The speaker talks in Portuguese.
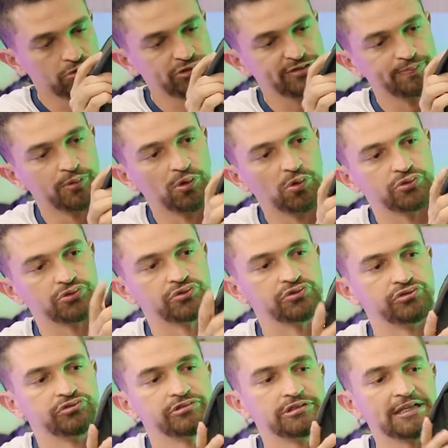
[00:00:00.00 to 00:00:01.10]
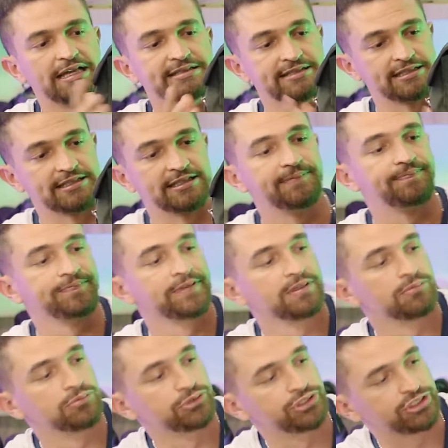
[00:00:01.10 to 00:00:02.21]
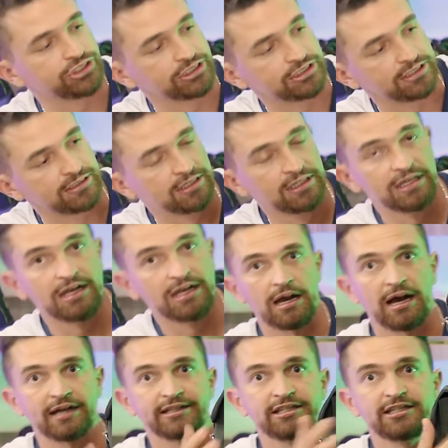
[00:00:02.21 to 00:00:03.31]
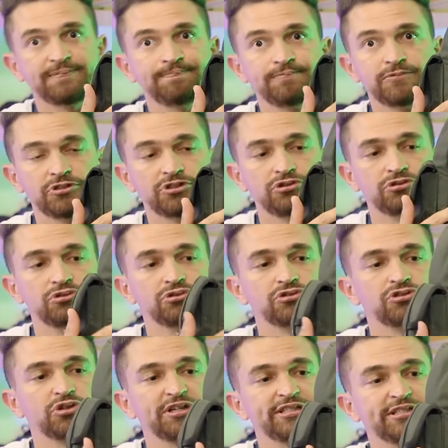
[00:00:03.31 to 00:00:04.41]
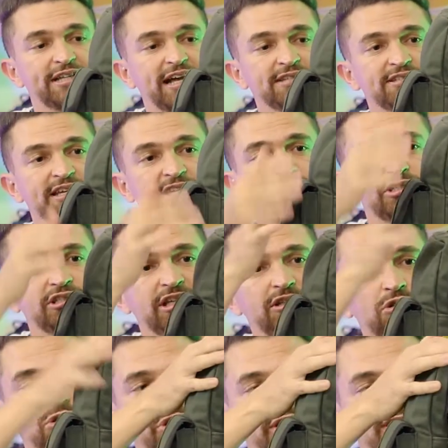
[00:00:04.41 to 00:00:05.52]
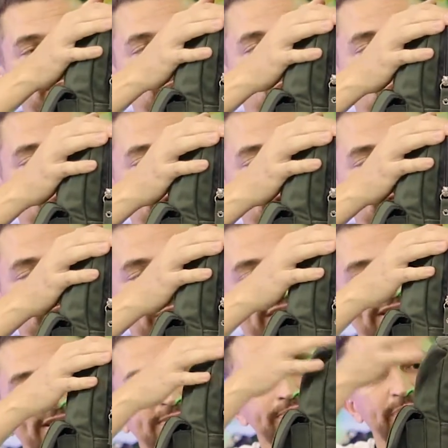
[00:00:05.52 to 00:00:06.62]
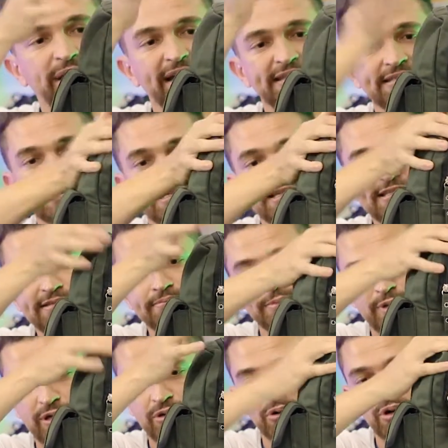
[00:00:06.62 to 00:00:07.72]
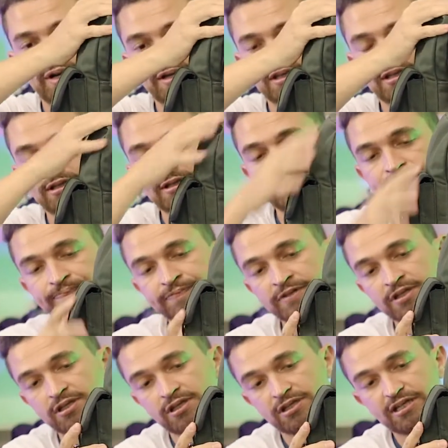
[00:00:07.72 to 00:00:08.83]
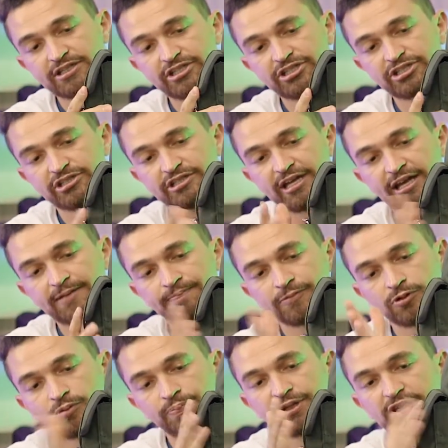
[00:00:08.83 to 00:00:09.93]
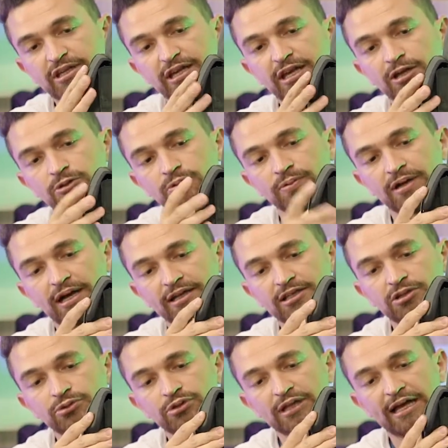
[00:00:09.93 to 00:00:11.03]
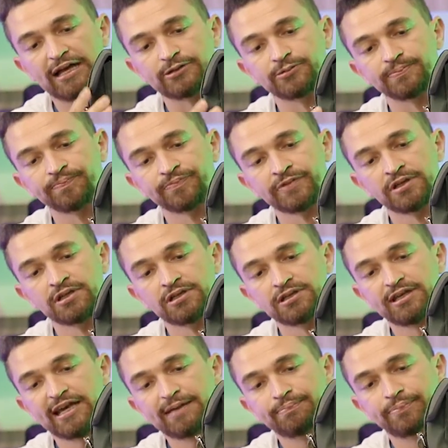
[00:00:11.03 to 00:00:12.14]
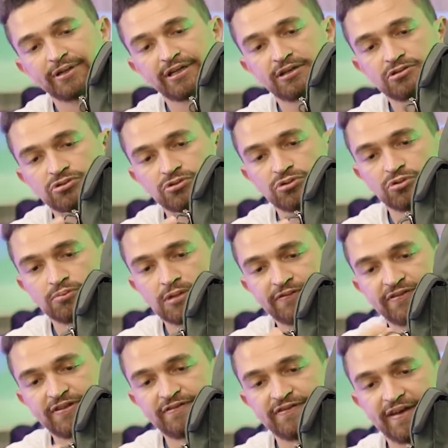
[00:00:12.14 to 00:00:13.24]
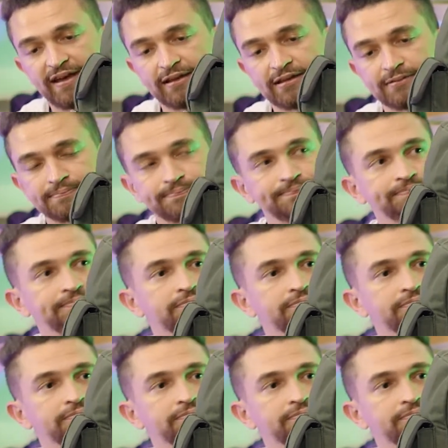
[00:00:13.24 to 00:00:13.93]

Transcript: os bolsos dessa mochila. Aqui, dos dois lados, a gente tem dois bolsos principais, esse maior aqui, e a gente tem o pequeno aqui do lado, que é preso com uma fivela.